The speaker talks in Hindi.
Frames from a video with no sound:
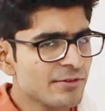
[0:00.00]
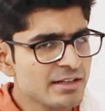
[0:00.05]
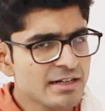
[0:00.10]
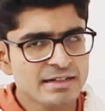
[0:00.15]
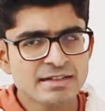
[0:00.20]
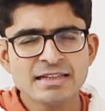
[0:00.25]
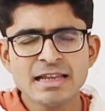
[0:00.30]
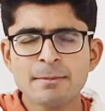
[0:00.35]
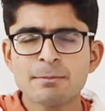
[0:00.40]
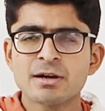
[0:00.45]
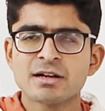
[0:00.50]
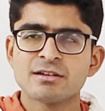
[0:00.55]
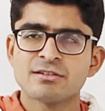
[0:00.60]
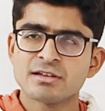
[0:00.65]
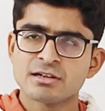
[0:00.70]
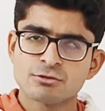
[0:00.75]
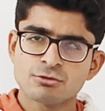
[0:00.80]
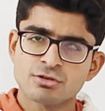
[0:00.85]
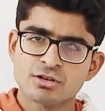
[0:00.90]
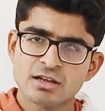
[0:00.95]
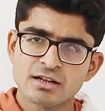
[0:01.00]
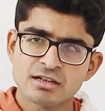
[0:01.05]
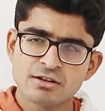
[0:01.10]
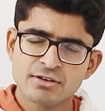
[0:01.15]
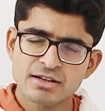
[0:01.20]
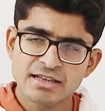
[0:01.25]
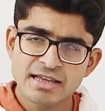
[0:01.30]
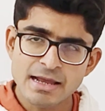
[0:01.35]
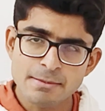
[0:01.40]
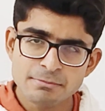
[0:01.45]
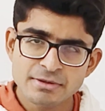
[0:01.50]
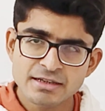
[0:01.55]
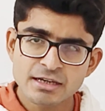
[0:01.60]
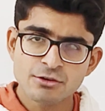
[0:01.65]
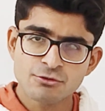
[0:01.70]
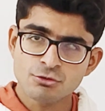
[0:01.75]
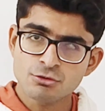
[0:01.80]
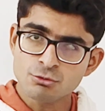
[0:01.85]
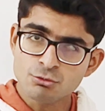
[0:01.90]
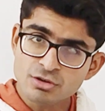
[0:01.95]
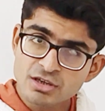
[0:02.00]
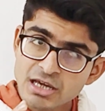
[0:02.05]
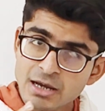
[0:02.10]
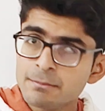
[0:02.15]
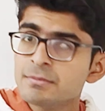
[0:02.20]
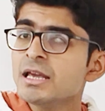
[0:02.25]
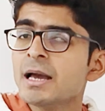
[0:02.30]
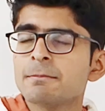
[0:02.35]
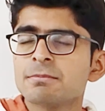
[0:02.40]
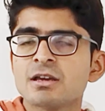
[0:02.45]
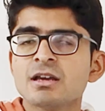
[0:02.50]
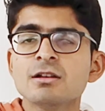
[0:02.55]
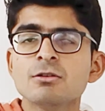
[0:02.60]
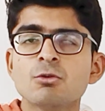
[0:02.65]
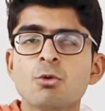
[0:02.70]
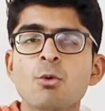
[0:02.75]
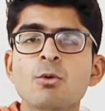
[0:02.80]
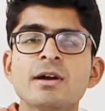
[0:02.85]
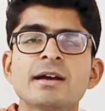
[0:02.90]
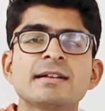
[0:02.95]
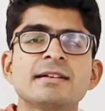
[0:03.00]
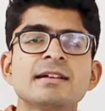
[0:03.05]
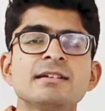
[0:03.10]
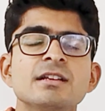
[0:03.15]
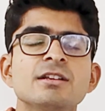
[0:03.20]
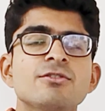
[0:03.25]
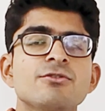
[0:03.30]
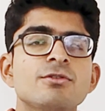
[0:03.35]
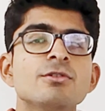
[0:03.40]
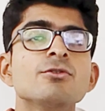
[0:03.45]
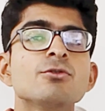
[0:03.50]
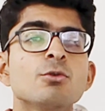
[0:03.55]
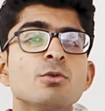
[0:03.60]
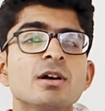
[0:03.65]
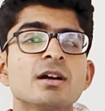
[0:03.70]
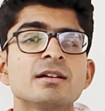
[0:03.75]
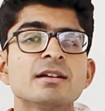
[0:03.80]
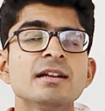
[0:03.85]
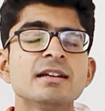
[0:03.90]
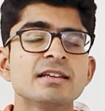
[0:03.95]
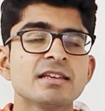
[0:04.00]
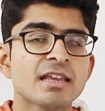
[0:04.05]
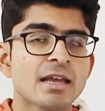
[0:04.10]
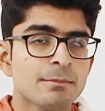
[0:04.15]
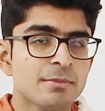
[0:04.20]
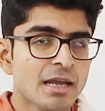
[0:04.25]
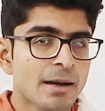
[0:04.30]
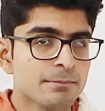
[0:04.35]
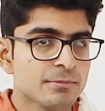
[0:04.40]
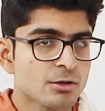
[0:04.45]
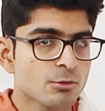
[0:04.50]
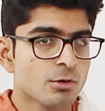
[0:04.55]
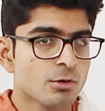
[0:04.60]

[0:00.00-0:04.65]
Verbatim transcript: डेफिनेटली आपका रिजेक्ट होने जाने वाला है एप्लीकेशन क्योंकि अभी आपका नो क्रेडिट हिस्ट्री शो कर रहे हैं यानी कि अभी